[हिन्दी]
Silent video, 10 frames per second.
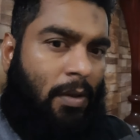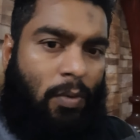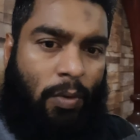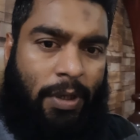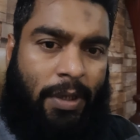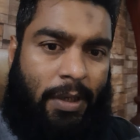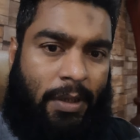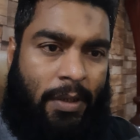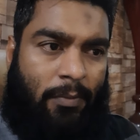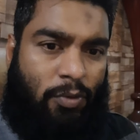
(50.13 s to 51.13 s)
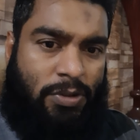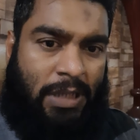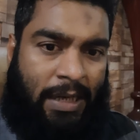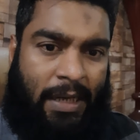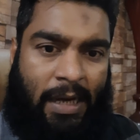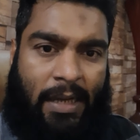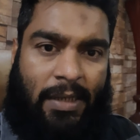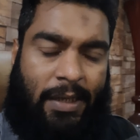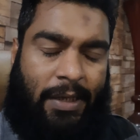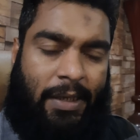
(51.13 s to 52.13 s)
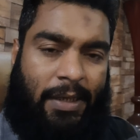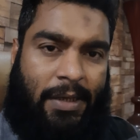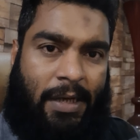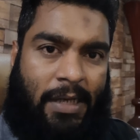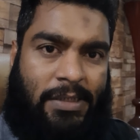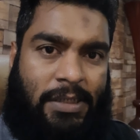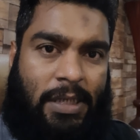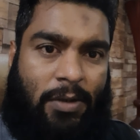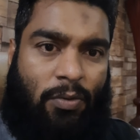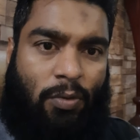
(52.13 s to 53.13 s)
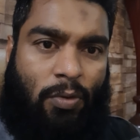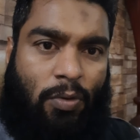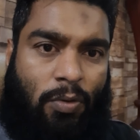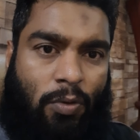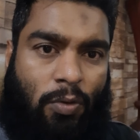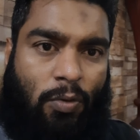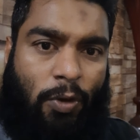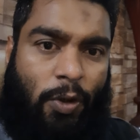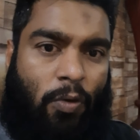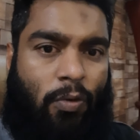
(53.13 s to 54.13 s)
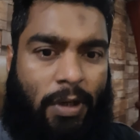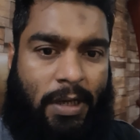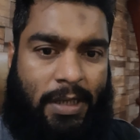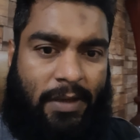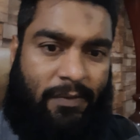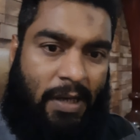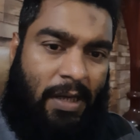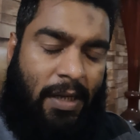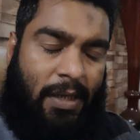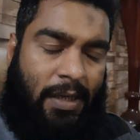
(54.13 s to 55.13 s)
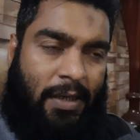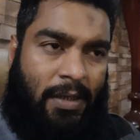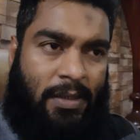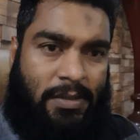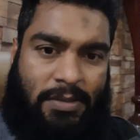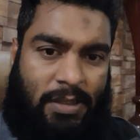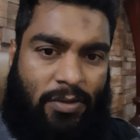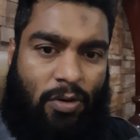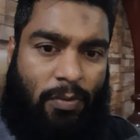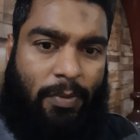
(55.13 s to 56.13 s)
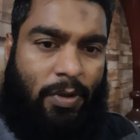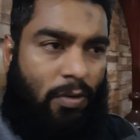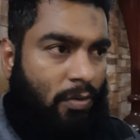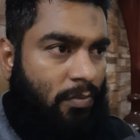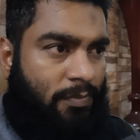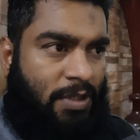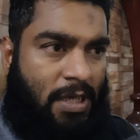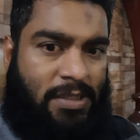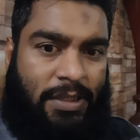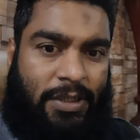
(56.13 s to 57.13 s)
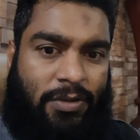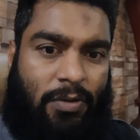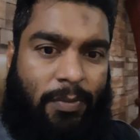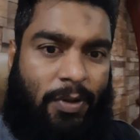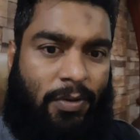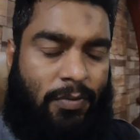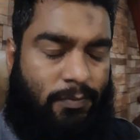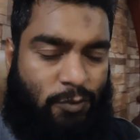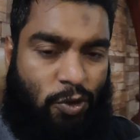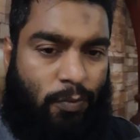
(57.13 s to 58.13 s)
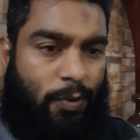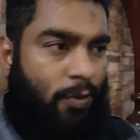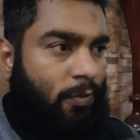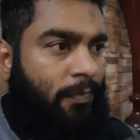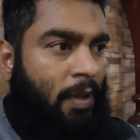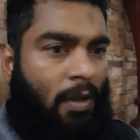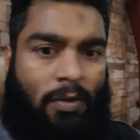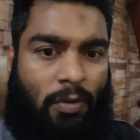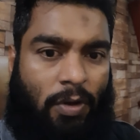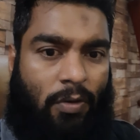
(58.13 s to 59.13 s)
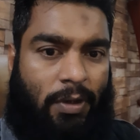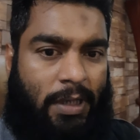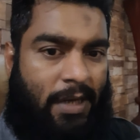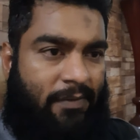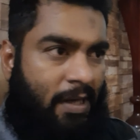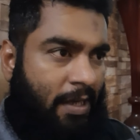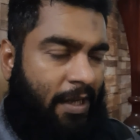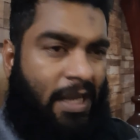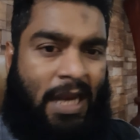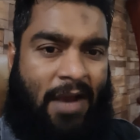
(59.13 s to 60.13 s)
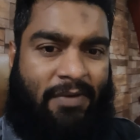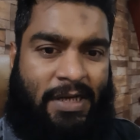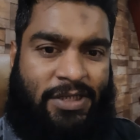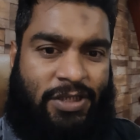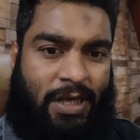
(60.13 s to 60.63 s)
कोई पुरसान हाल नहीं है कराची का को को कोई ऑन करने वाला नहीं है सिंध गवर्नमेंट हो या सिटी गवर्नमेंट हो जो भी हो कोई ऑन करने वाला नहीं है लावारिस